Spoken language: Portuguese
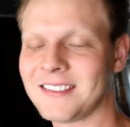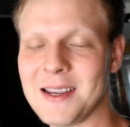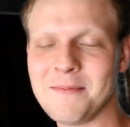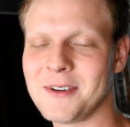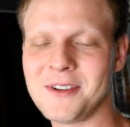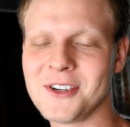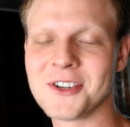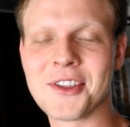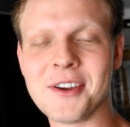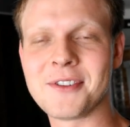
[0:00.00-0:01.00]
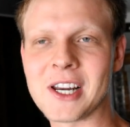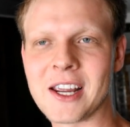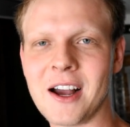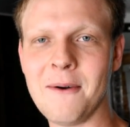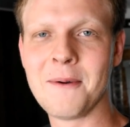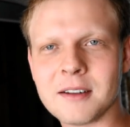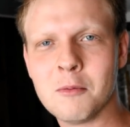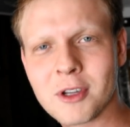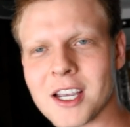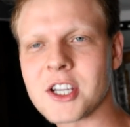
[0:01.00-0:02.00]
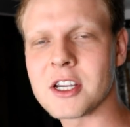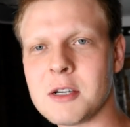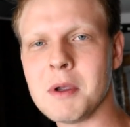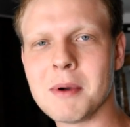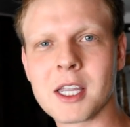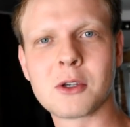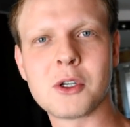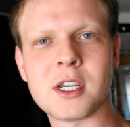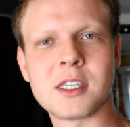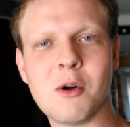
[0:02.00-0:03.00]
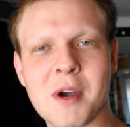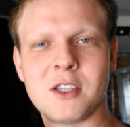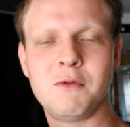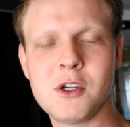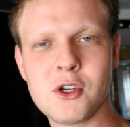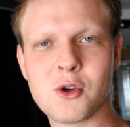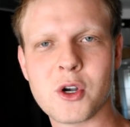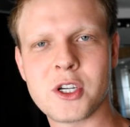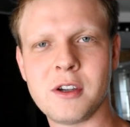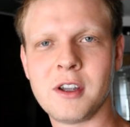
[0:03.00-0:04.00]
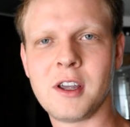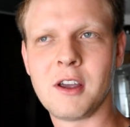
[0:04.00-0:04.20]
Sempre vídeo de drift é legal. Muita gente me manda sugestão, mas o vídeo de hoje